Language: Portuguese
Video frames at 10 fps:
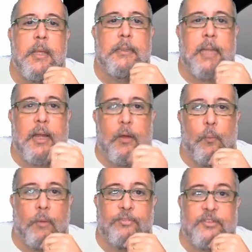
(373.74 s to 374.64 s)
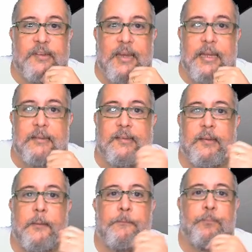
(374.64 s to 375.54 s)
Tá? Wolf's Trades
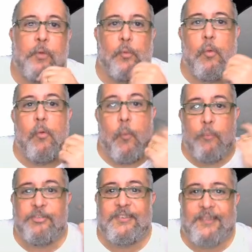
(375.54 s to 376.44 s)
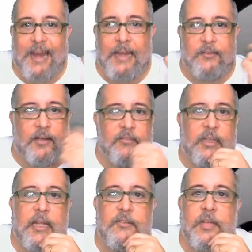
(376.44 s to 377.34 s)
ou Stride, na verdade,